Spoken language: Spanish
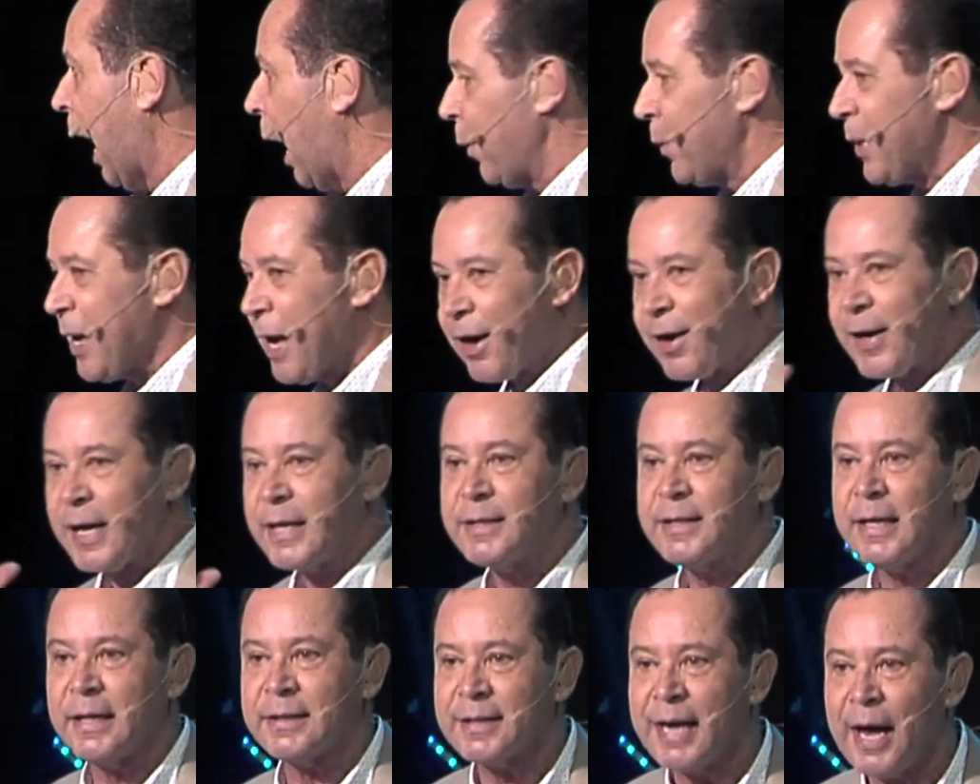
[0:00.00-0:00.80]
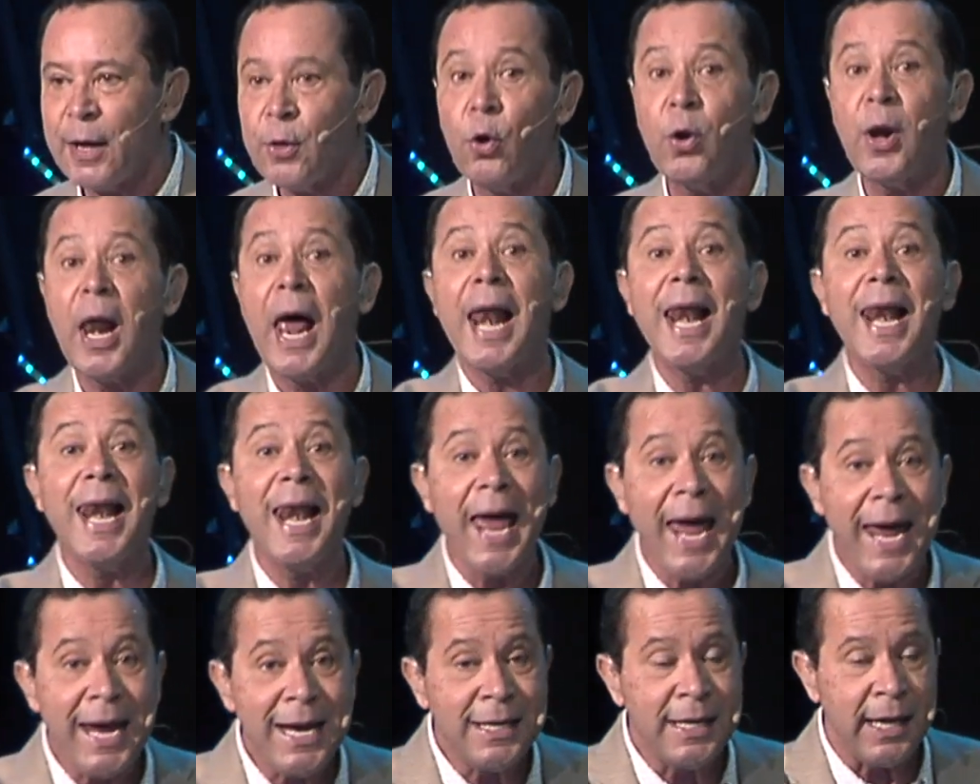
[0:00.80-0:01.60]
Había rechazado la
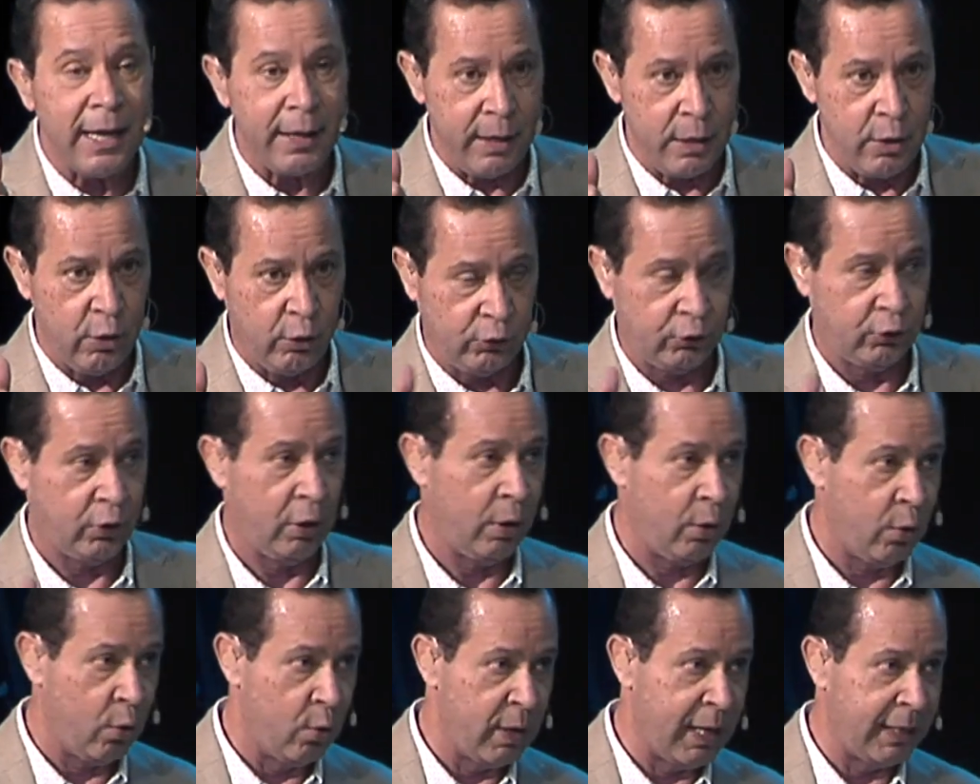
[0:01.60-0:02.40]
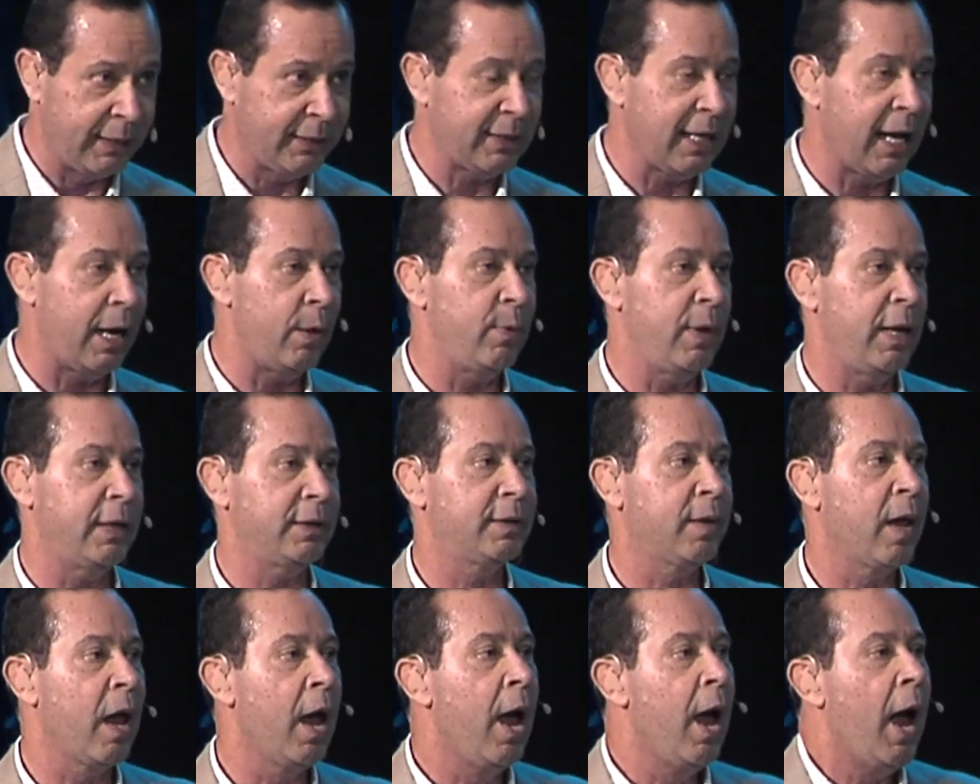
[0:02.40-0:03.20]
ley de Dios con las
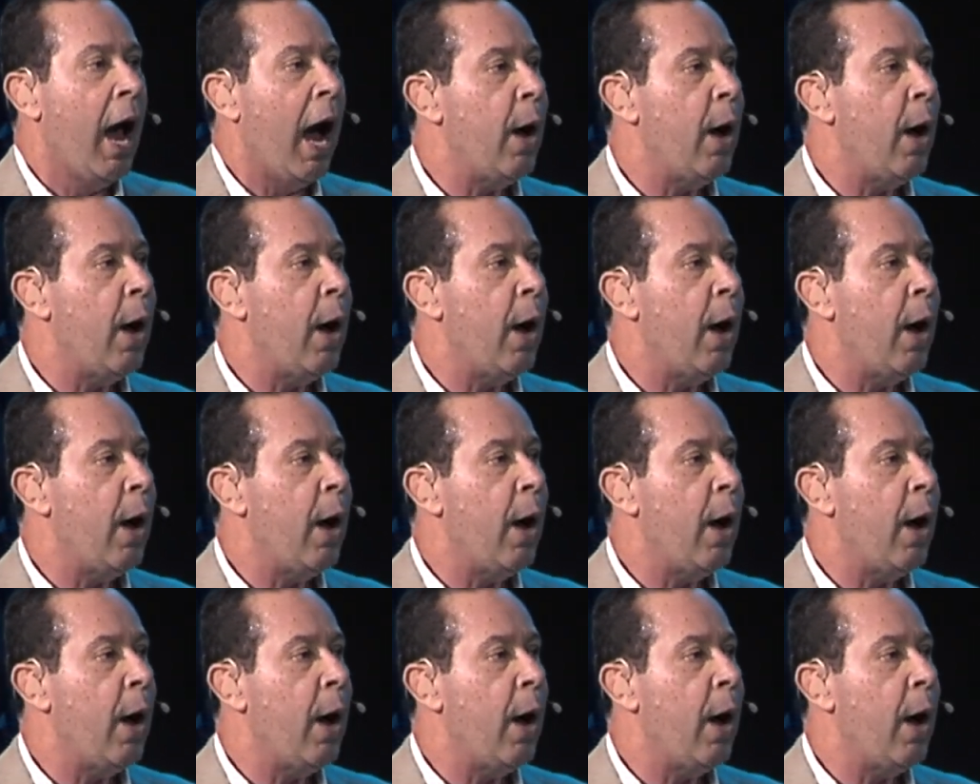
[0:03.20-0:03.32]
tablas.